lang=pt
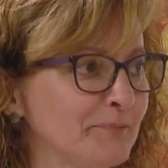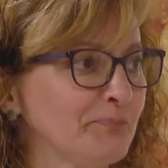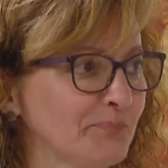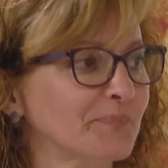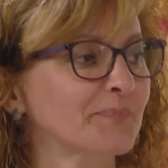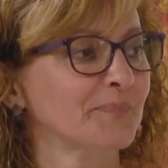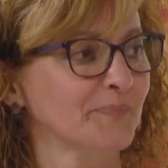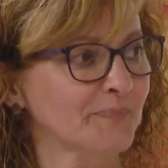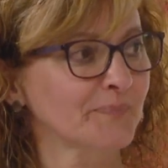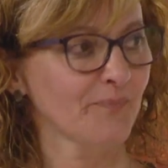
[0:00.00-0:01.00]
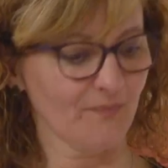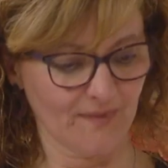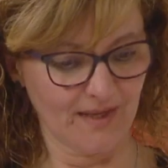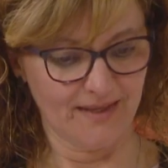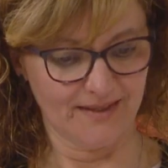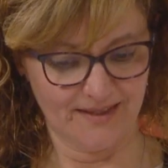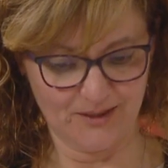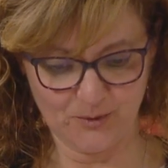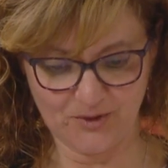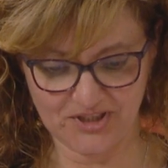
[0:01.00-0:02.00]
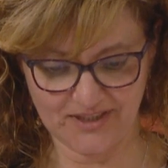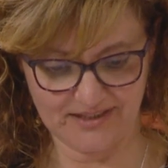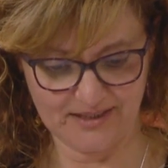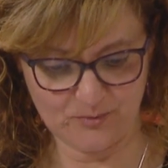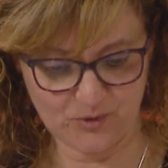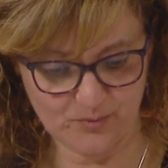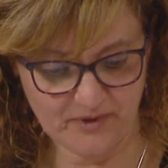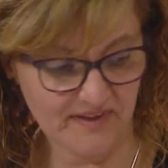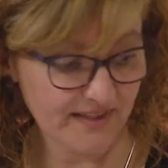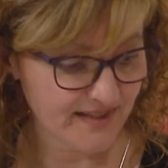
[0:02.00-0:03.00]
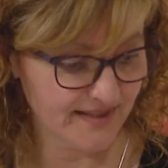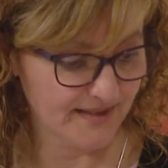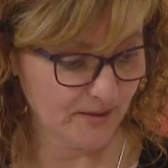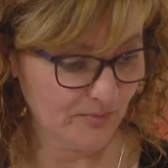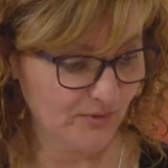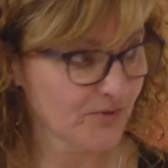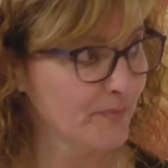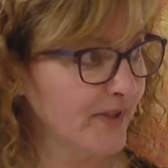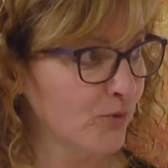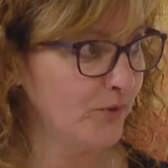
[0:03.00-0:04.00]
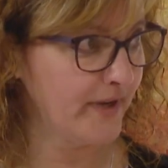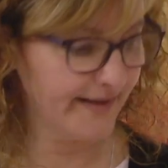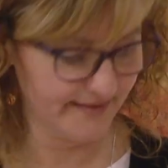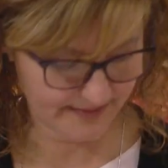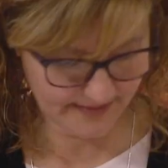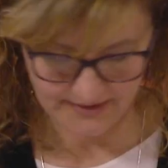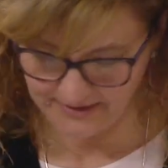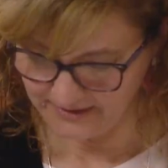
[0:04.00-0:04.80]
E o que é que nos traz hoje? Então hoje trazemos uma velinha simples para decorar. Sim.